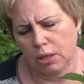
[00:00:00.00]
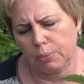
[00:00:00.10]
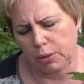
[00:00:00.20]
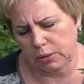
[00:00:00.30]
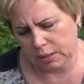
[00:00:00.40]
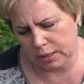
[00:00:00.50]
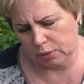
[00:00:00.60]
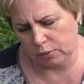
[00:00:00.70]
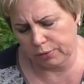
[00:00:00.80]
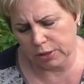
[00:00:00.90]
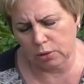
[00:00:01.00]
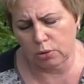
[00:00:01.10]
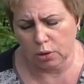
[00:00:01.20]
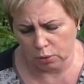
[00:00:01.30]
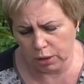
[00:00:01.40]
не больно-то сильно он
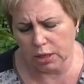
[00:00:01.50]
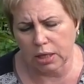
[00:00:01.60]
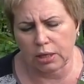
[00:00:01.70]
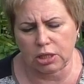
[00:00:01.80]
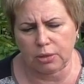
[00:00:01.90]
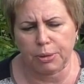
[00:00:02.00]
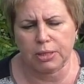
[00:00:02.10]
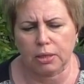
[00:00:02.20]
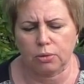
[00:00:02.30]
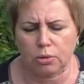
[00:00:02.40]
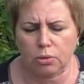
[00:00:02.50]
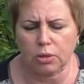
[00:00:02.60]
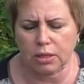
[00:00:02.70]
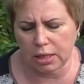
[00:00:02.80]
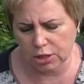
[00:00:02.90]
вытянулся. Ну, есть, конечно, потянутость, но
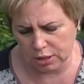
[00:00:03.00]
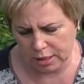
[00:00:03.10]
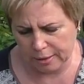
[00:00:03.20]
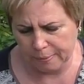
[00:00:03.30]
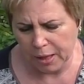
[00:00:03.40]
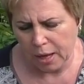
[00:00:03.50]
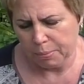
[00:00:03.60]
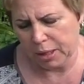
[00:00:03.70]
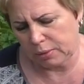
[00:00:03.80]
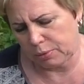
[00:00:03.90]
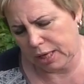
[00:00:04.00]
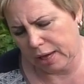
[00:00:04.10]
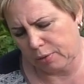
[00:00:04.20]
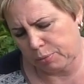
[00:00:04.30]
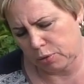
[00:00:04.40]
незначительная. Поэтому я
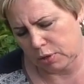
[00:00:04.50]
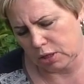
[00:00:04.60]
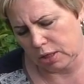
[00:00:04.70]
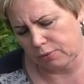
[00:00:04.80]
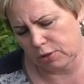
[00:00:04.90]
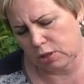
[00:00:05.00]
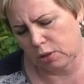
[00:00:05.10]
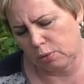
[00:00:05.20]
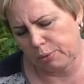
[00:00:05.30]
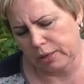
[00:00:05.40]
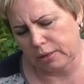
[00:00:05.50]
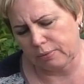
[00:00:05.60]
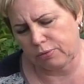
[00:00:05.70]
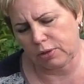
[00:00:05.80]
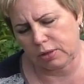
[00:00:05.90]
его буду сажать вот с
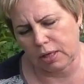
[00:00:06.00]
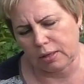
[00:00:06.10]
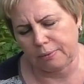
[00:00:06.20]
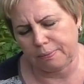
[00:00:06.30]
заглублением, вот так.